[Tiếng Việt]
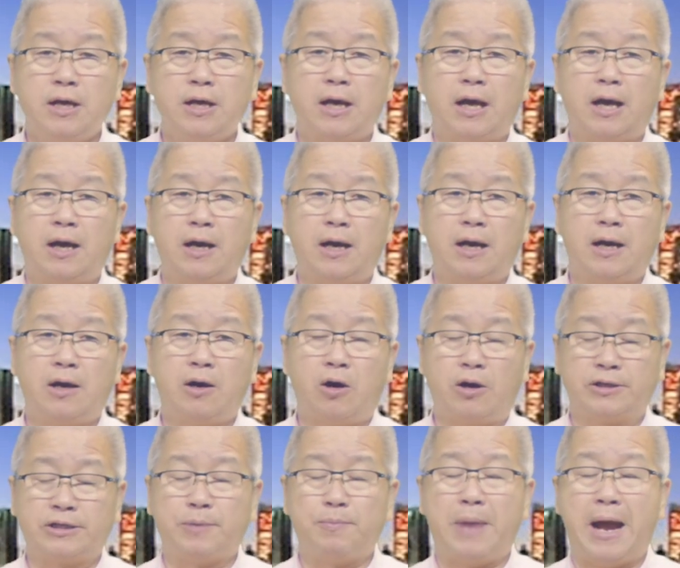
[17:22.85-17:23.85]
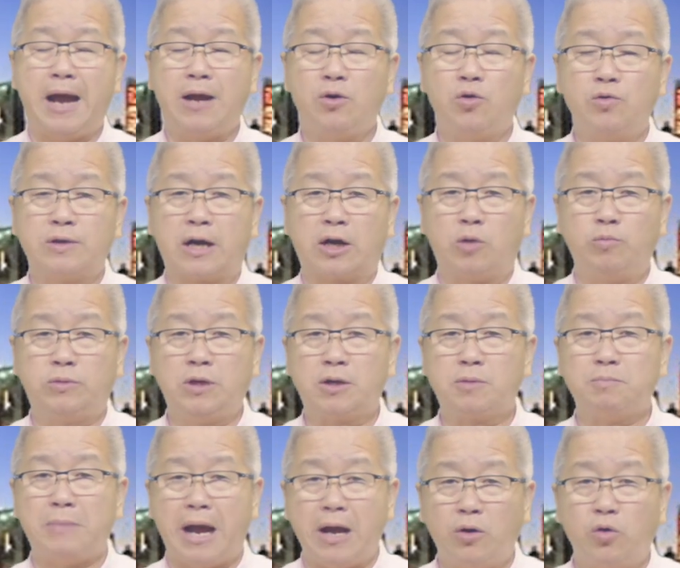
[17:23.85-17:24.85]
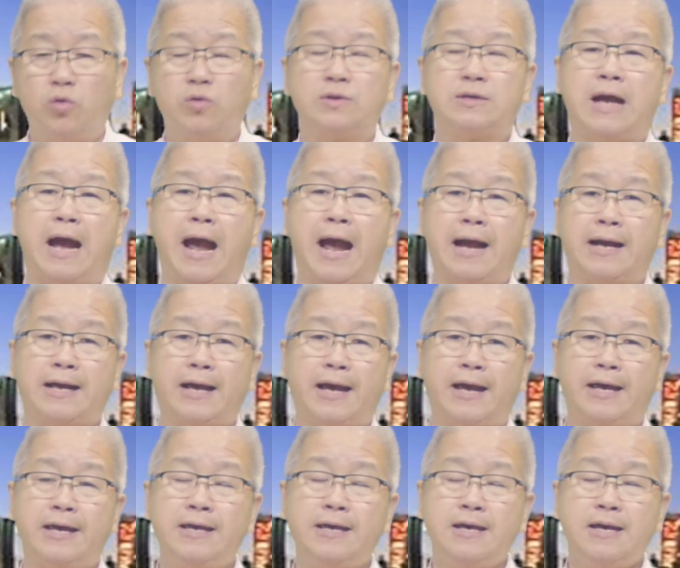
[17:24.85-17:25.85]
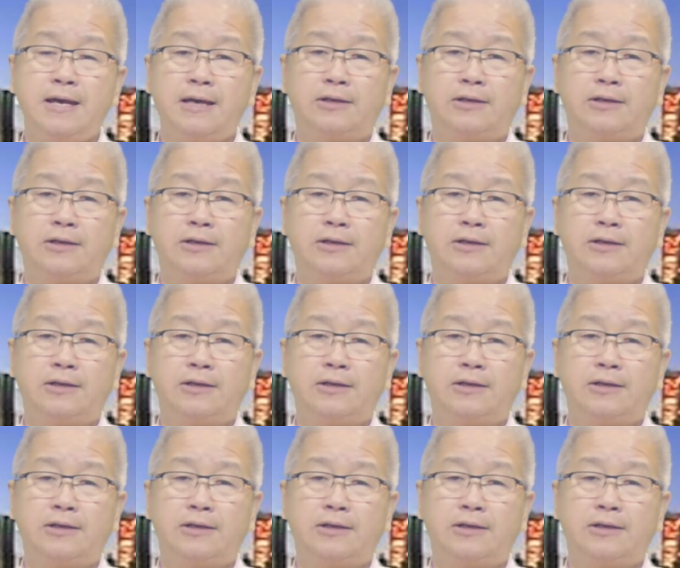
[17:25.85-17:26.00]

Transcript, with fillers: à, họ sẽ bán luôn cả công thức, bán luôn cả cái